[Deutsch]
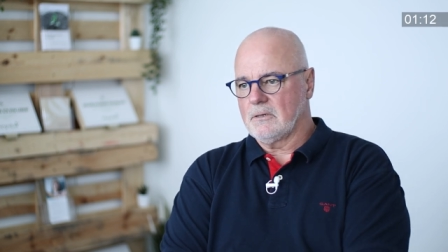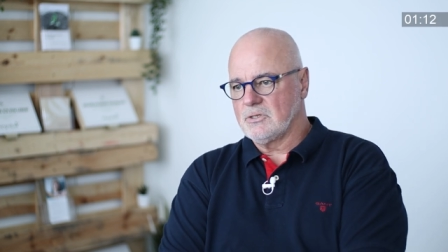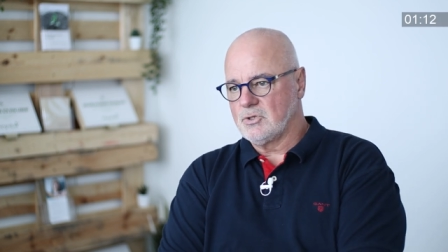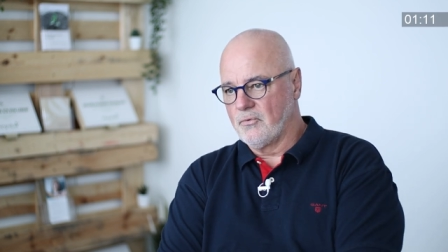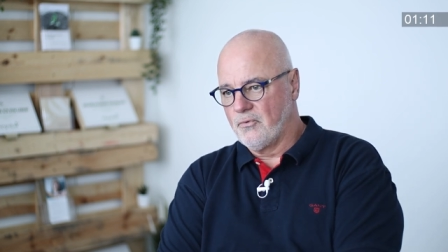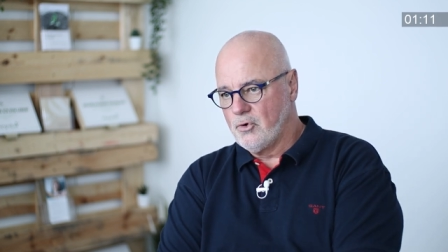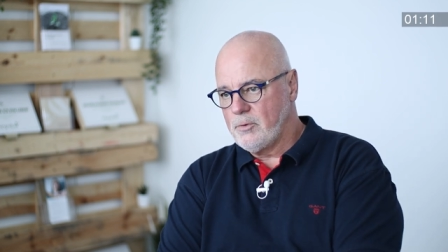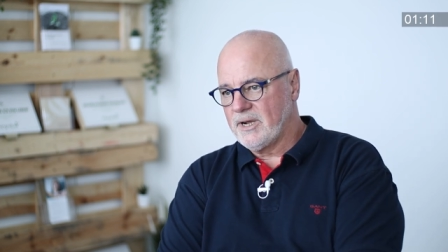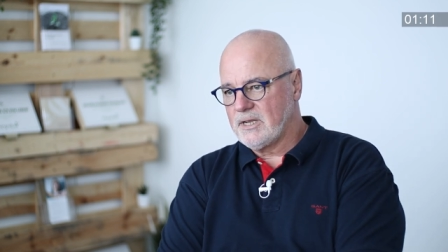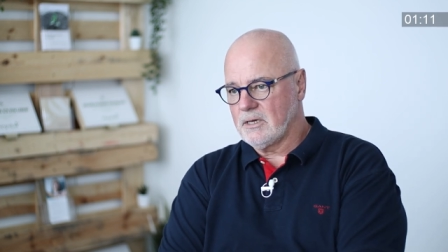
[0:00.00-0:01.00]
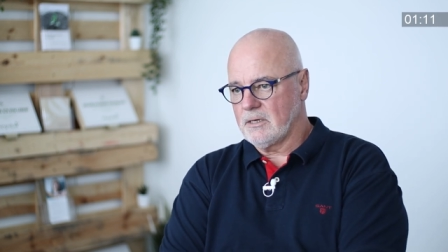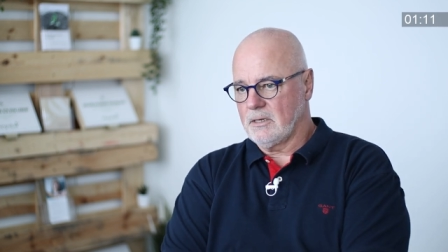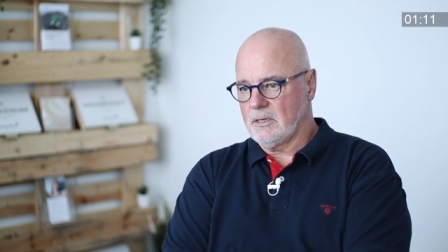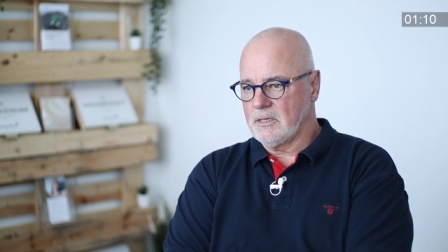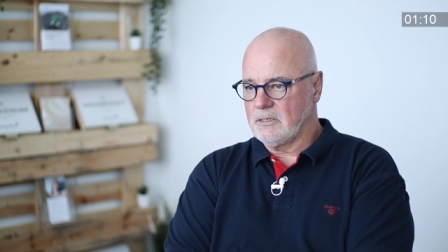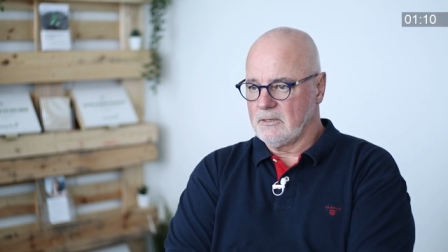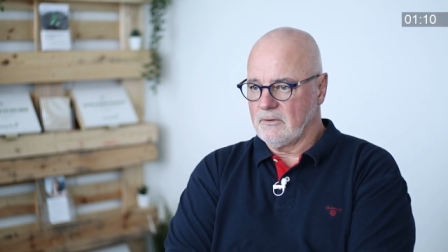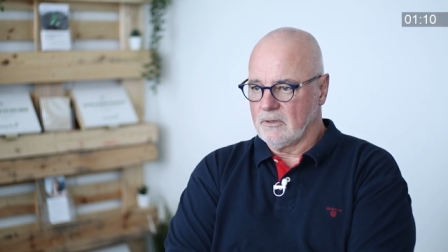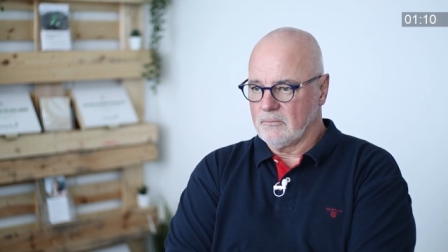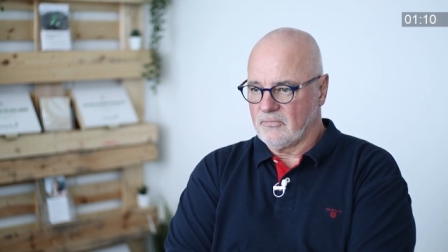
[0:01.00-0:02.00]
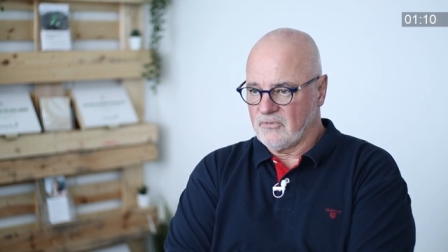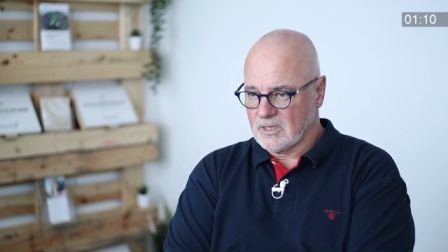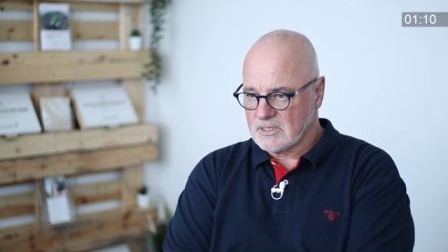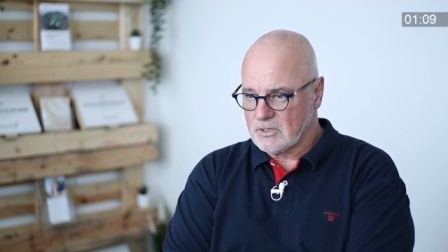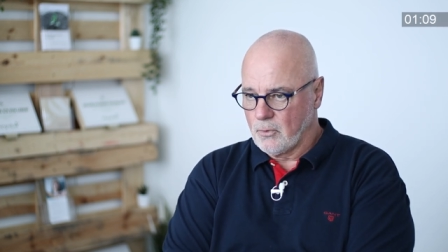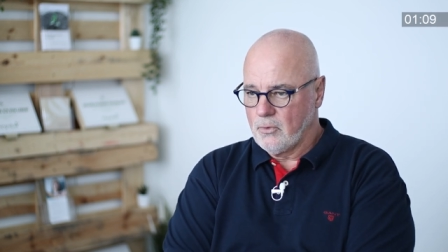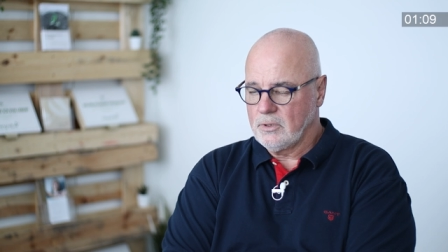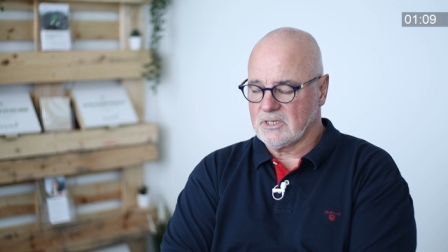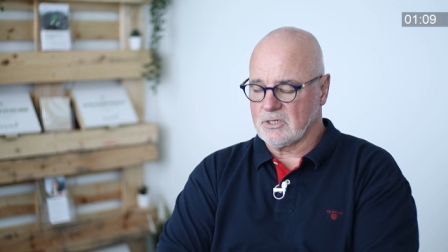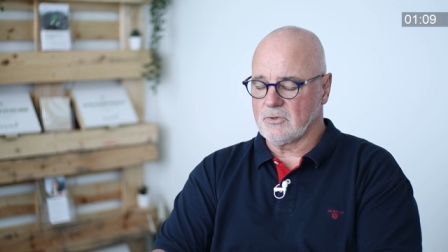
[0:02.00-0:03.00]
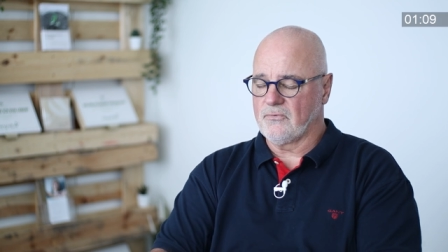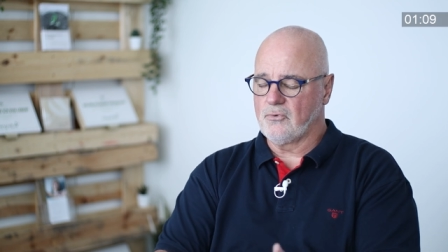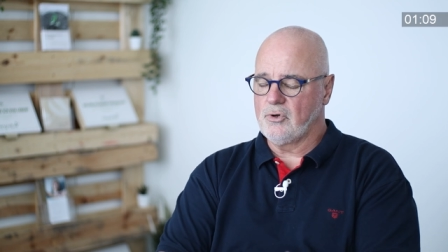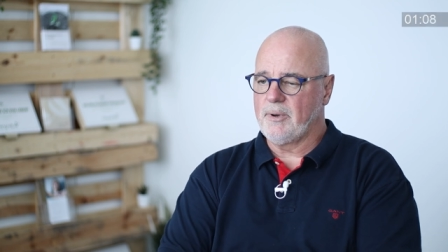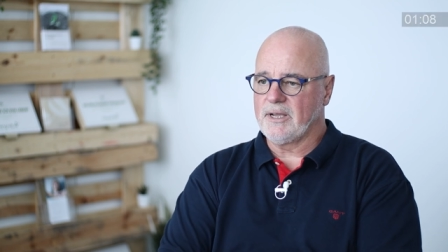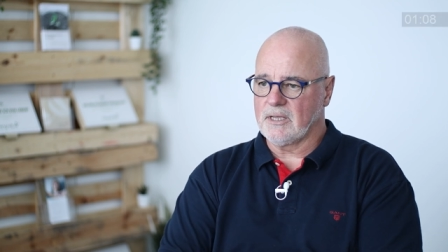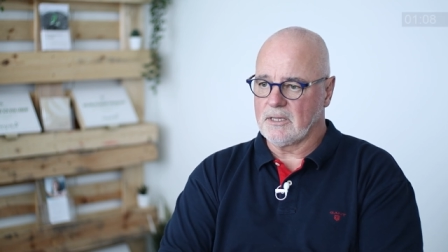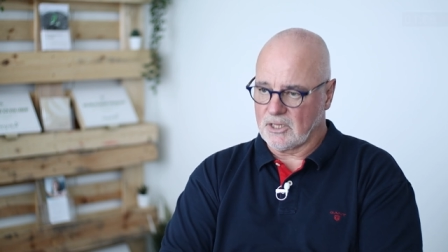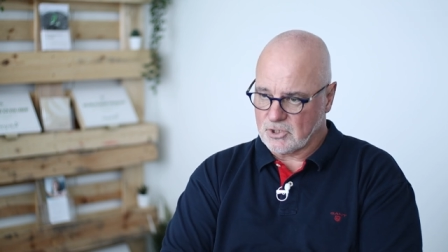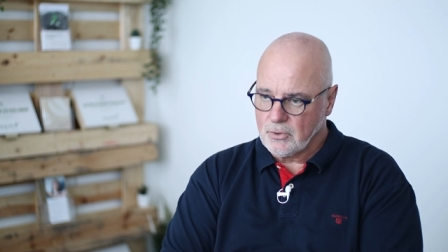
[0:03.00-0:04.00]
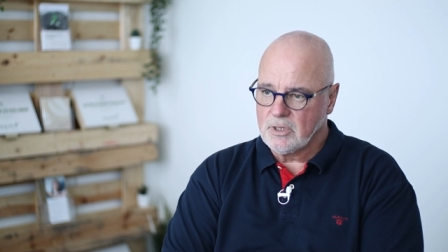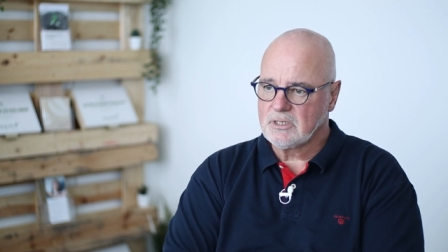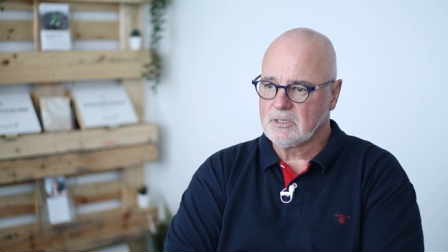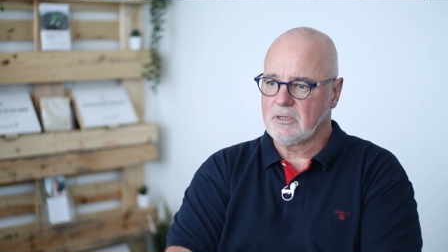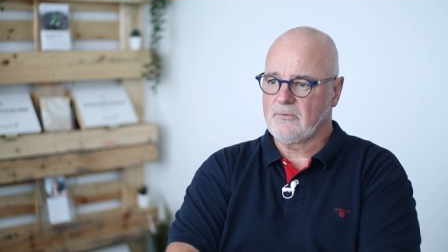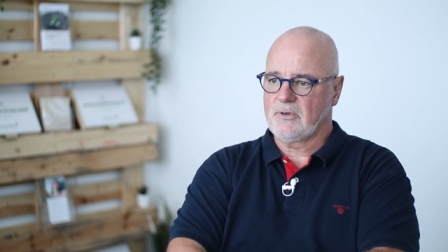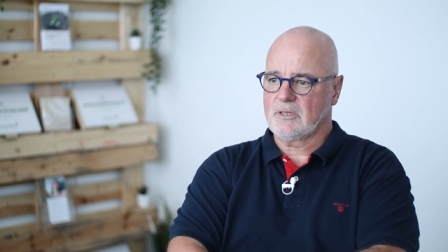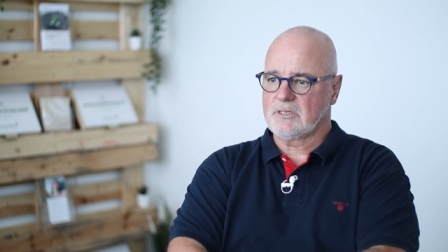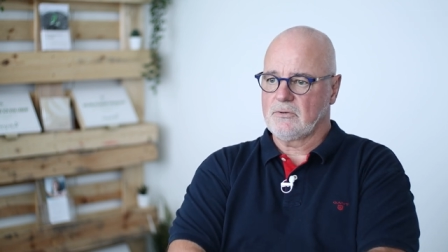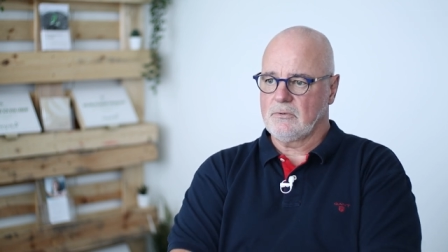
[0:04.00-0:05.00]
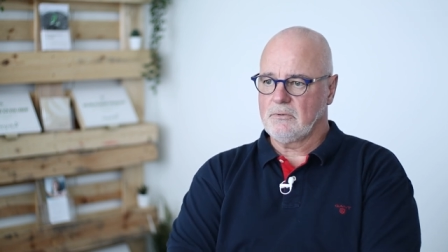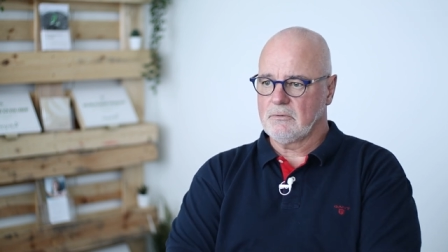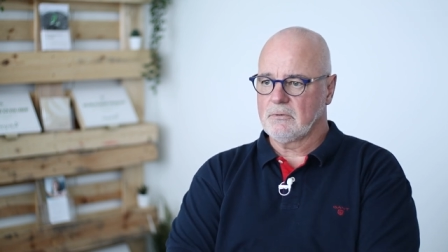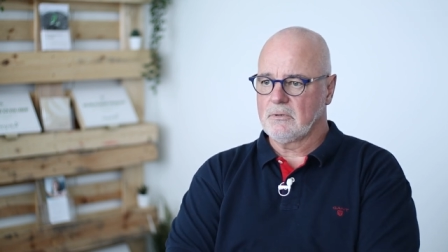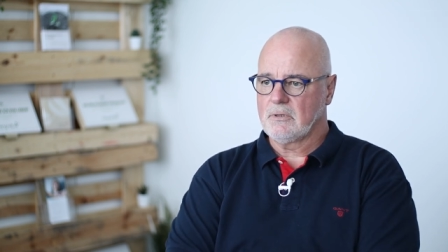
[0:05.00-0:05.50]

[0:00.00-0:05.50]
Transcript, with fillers: sowohl bei der Infektion, also sowohl bei der natürlichen Infektion,